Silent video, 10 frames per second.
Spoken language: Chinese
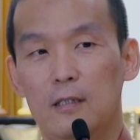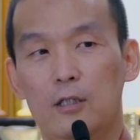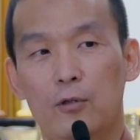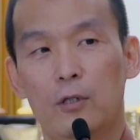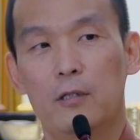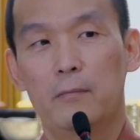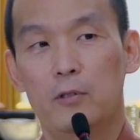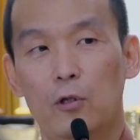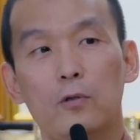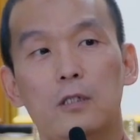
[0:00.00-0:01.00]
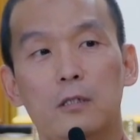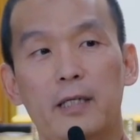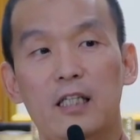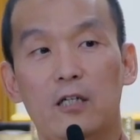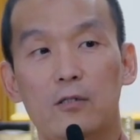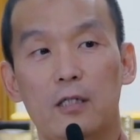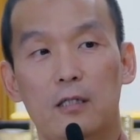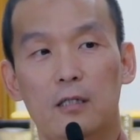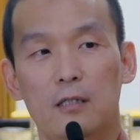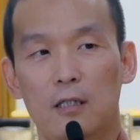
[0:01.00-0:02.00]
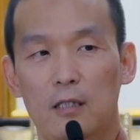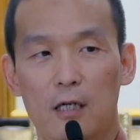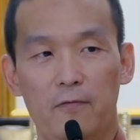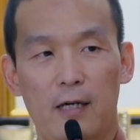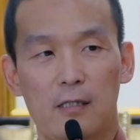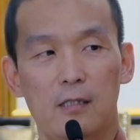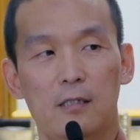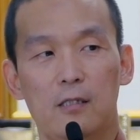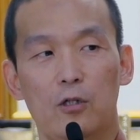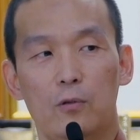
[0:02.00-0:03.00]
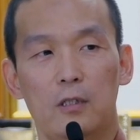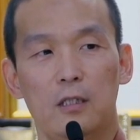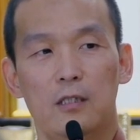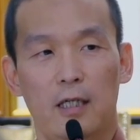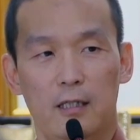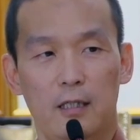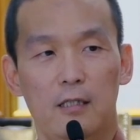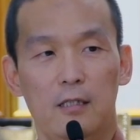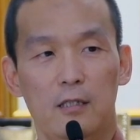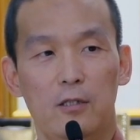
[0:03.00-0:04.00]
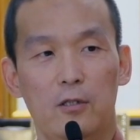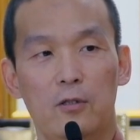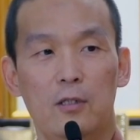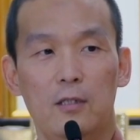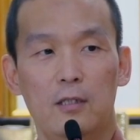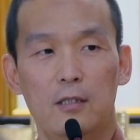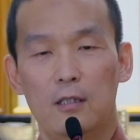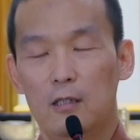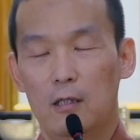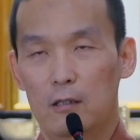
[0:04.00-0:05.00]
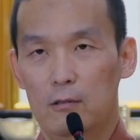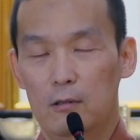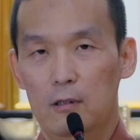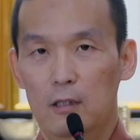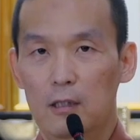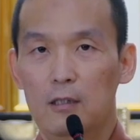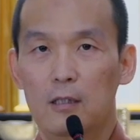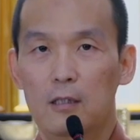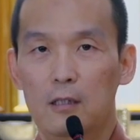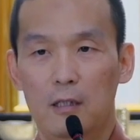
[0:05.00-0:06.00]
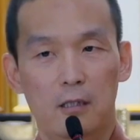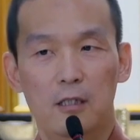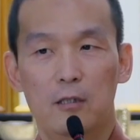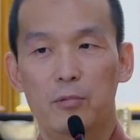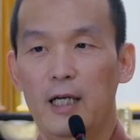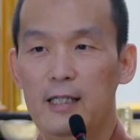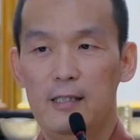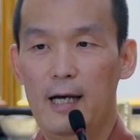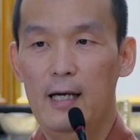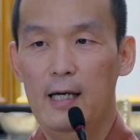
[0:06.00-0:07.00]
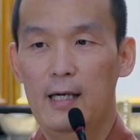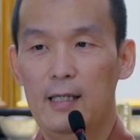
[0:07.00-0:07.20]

结果东西没偷成，听到法师诵经讲了一个偈颂，哦，说天人眼睛都不太眨